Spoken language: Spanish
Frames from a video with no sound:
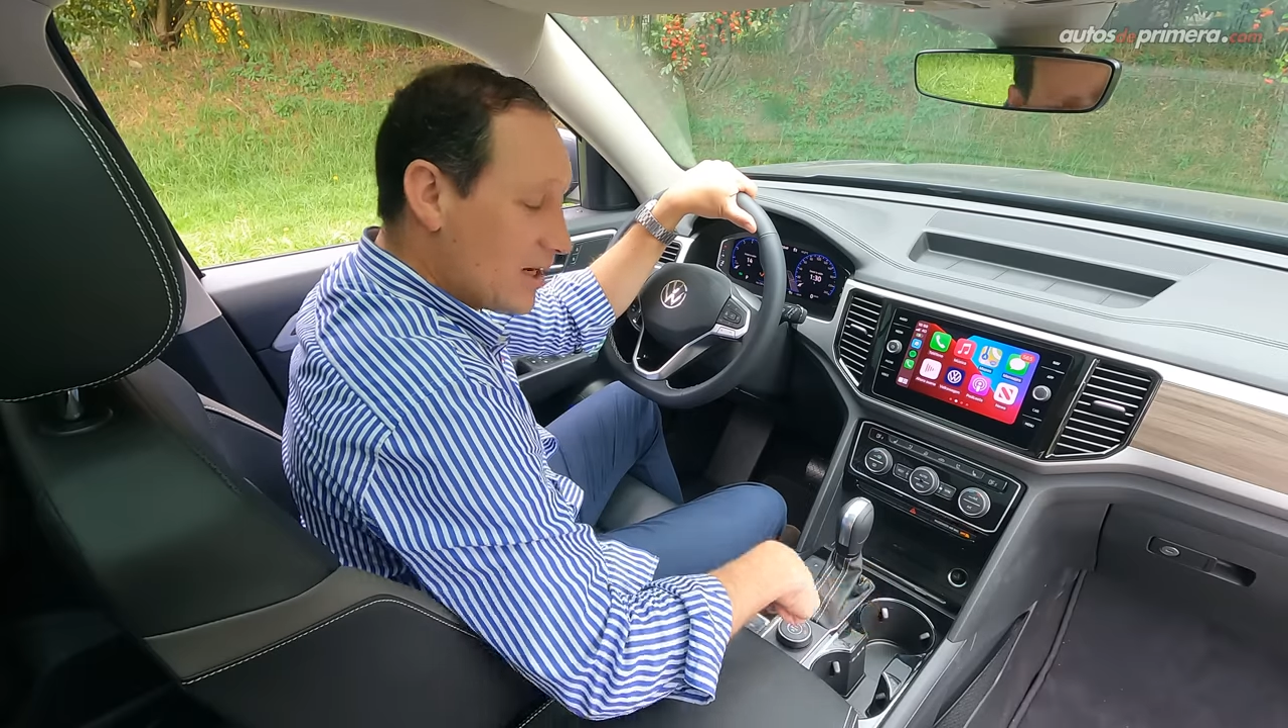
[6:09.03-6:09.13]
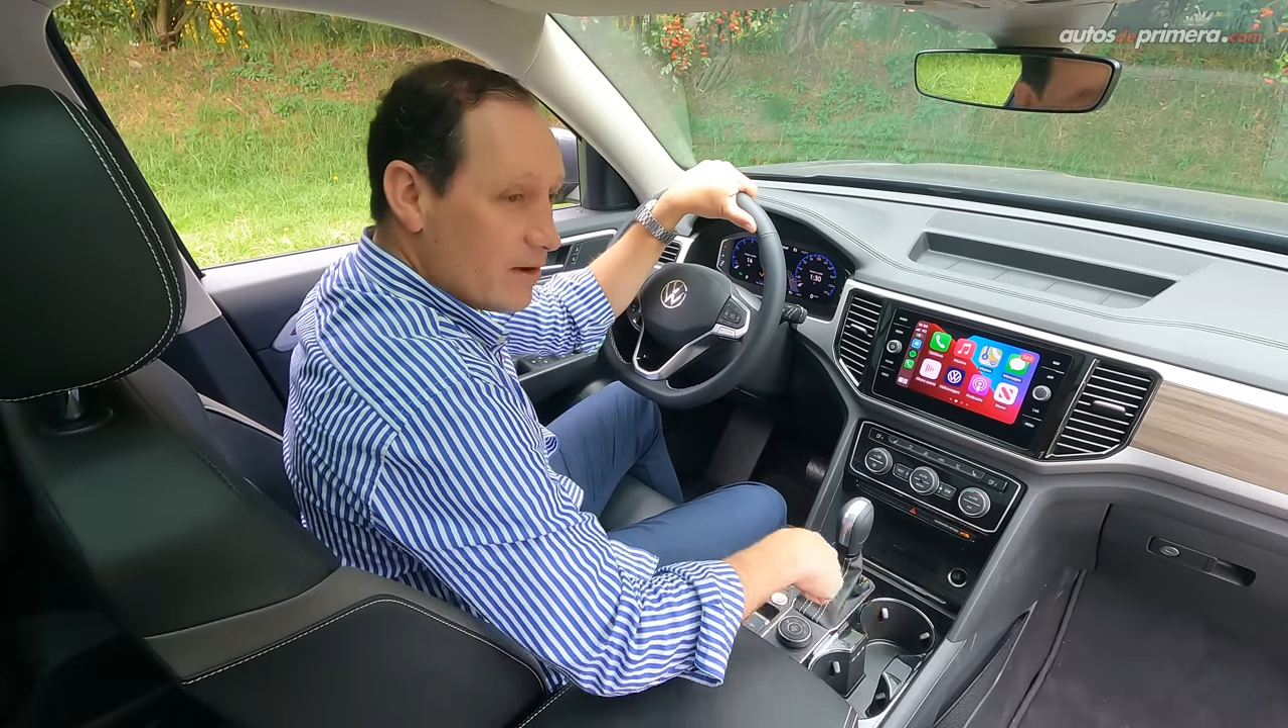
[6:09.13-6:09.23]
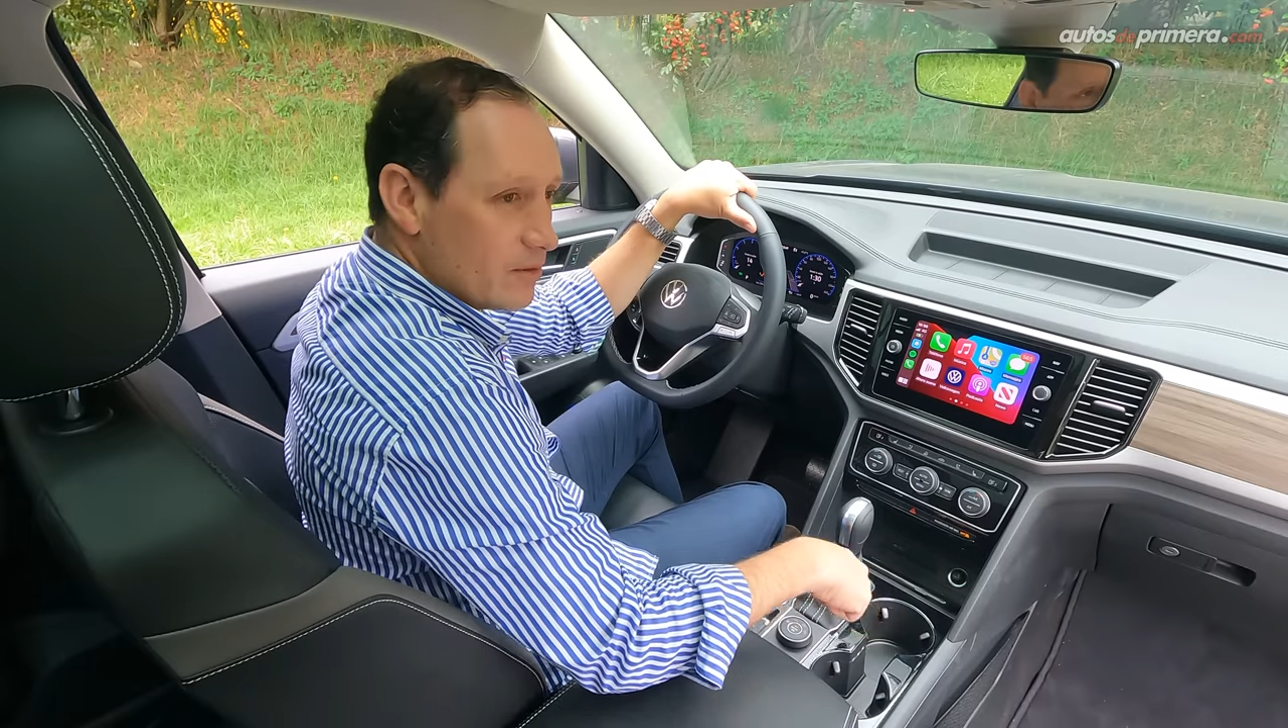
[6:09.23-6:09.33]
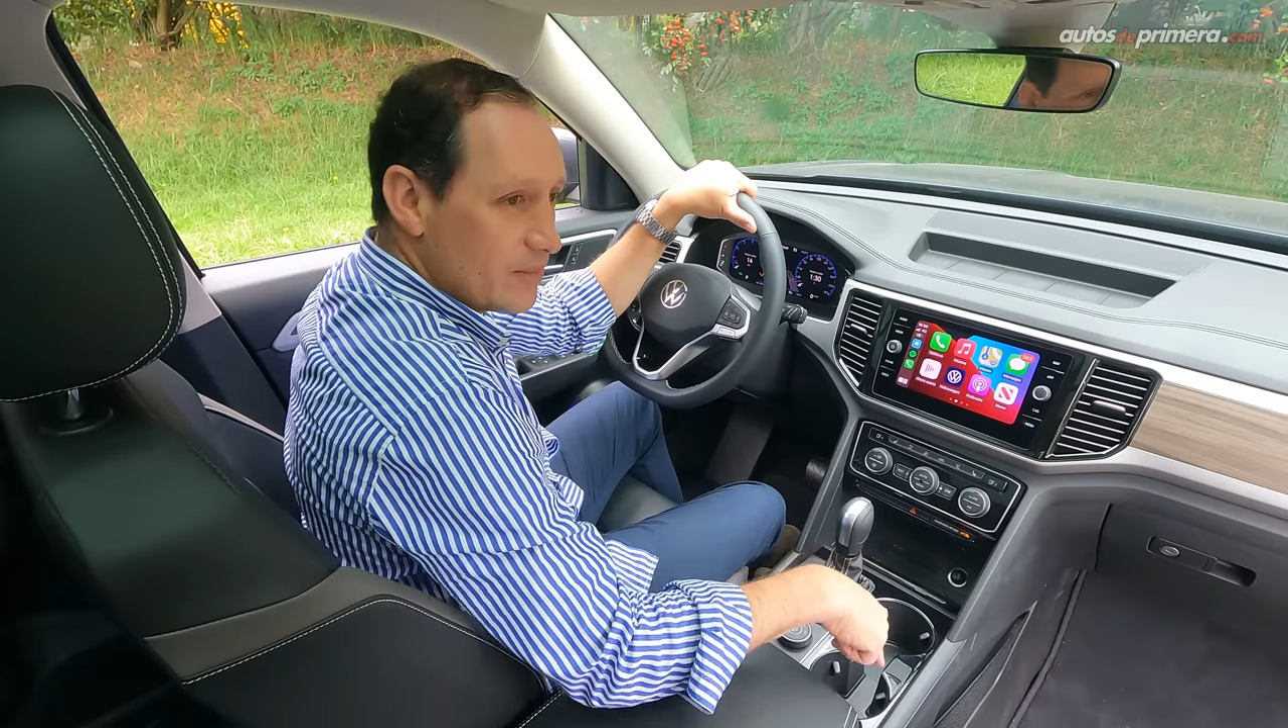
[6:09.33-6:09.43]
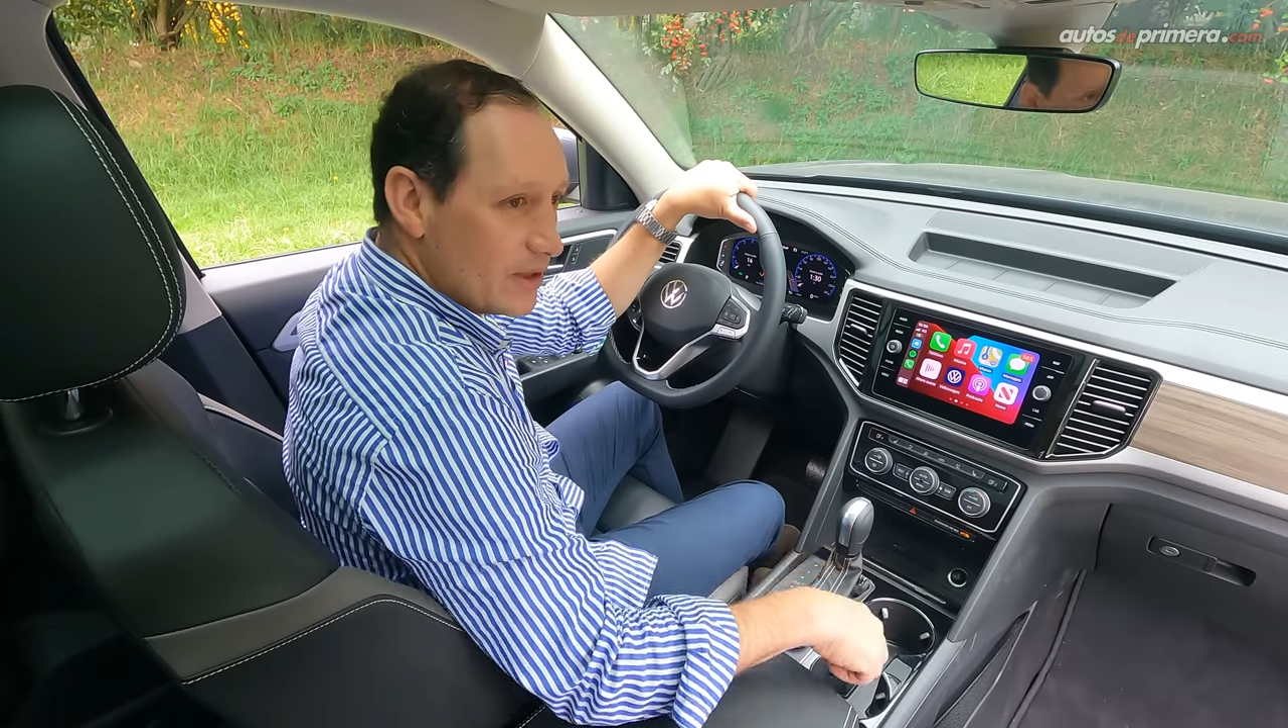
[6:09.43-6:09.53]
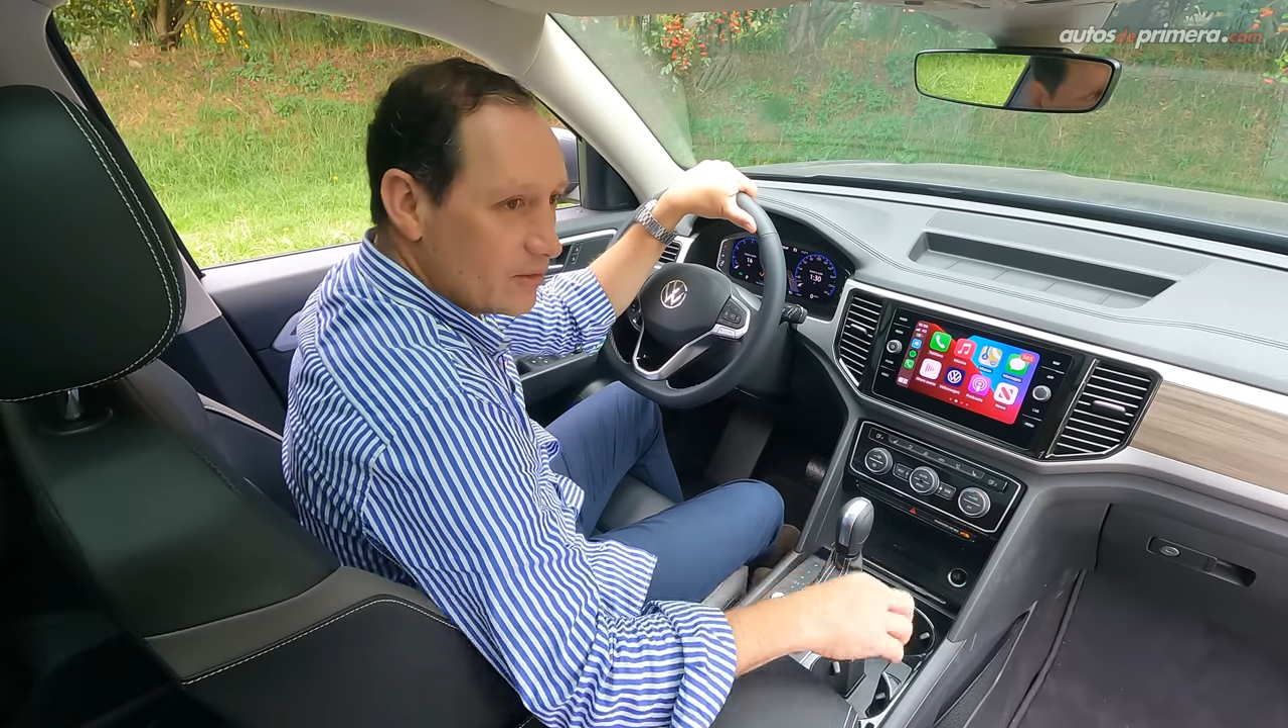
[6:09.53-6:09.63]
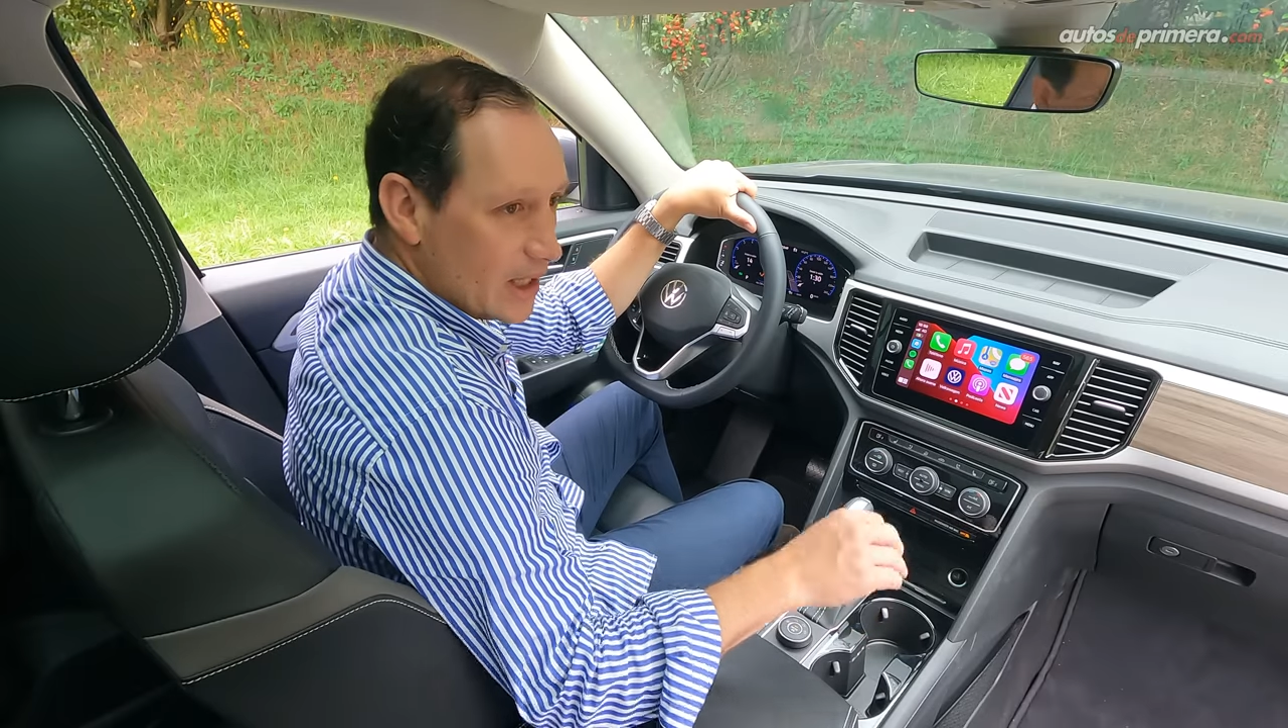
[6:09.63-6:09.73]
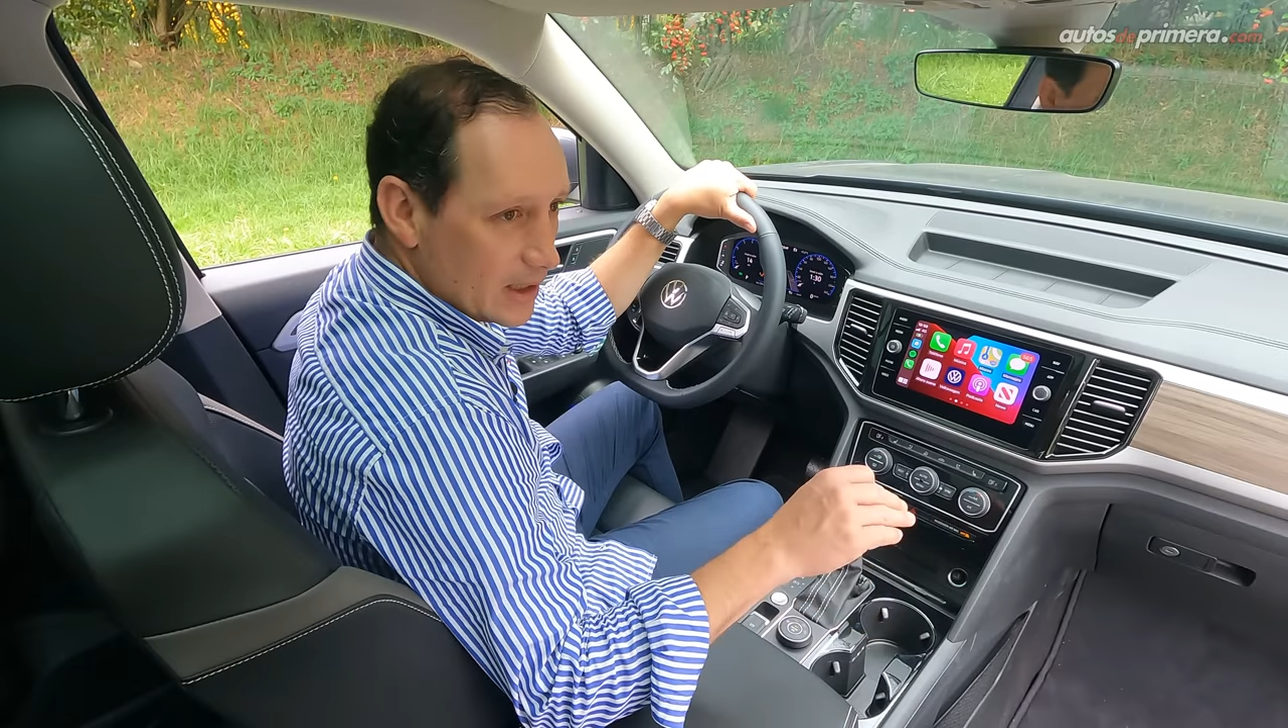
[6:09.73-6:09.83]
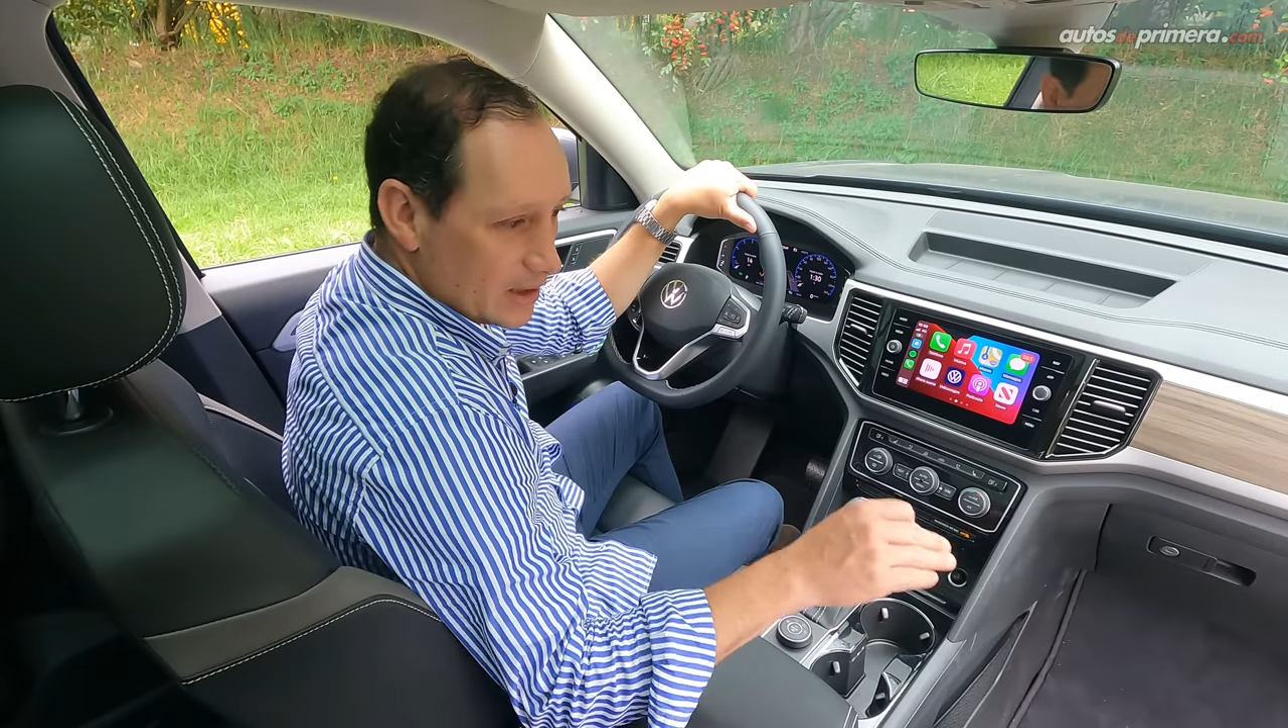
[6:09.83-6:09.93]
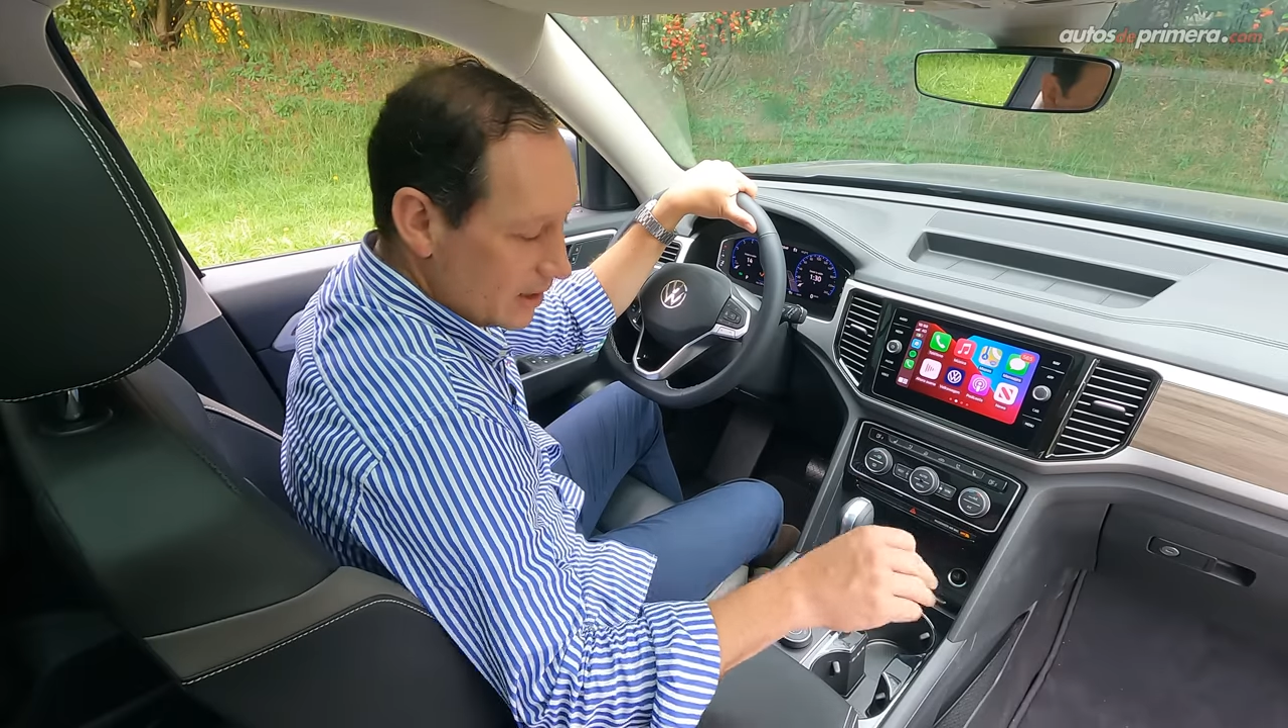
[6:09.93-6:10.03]
un acabado en piano
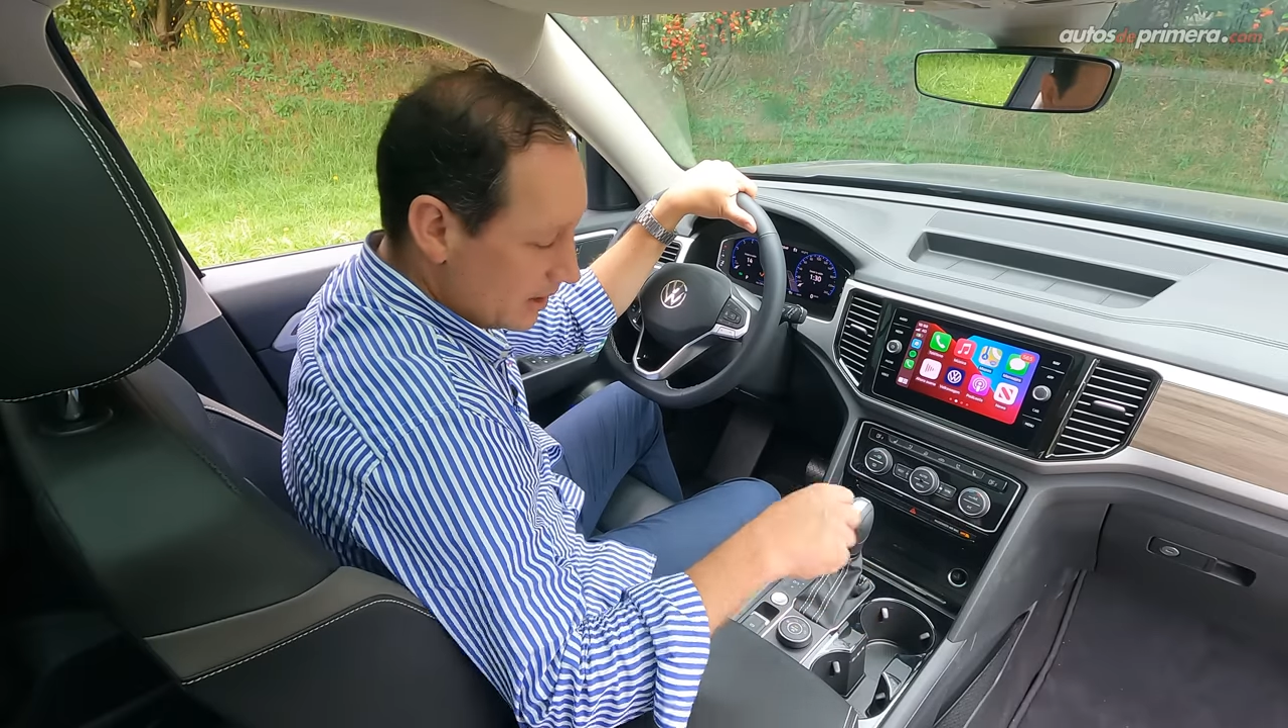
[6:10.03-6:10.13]
black